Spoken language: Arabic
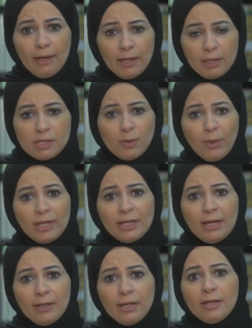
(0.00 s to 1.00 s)
أنا
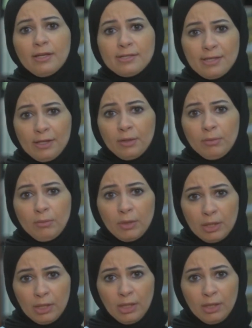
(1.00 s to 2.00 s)
سويت هذا إحسان
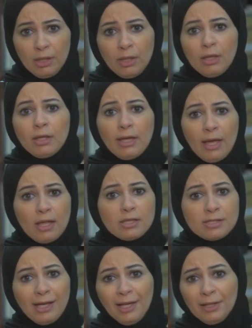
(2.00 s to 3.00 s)
مني
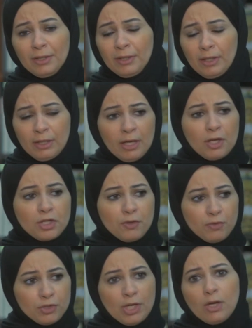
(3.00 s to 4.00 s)
كإنسان أن أنا
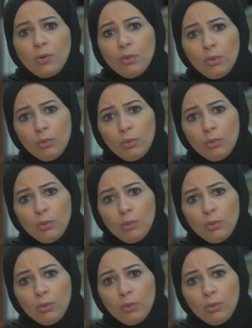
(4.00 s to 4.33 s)
شفت شيء